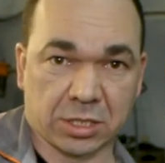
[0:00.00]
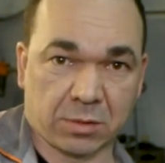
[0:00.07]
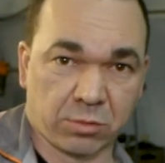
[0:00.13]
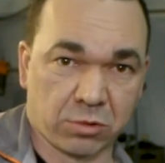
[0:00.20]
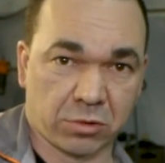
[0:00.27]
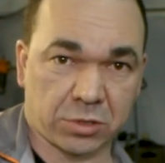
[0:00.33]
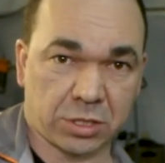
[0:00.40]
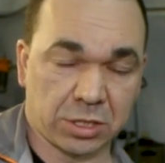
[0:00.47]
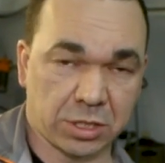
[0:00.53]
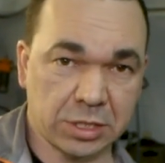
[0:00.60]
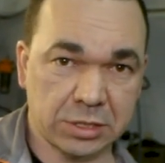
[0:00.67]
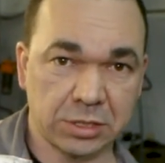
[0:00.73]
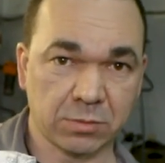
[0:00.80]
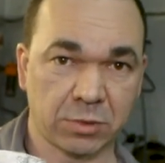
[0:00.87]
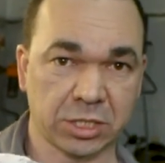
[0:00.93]
на блоке
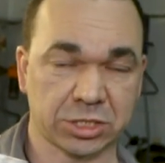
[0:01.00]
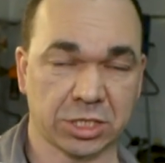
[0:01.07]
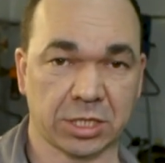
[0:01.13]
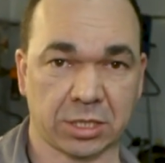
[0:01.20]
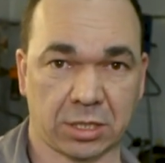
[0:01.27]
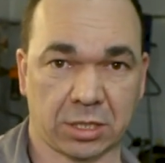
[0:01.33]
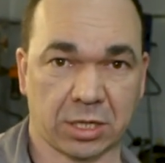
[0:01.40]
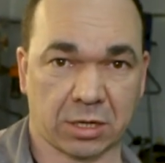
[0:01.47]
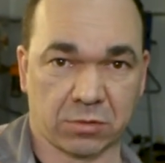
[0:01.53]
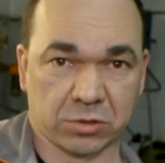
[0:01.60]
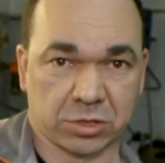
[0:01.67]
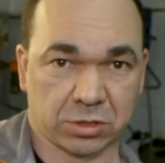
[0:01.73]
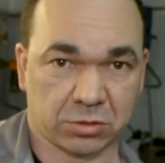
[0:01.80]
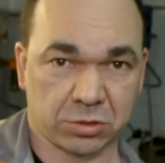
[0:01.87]
есть небольшая коррозия,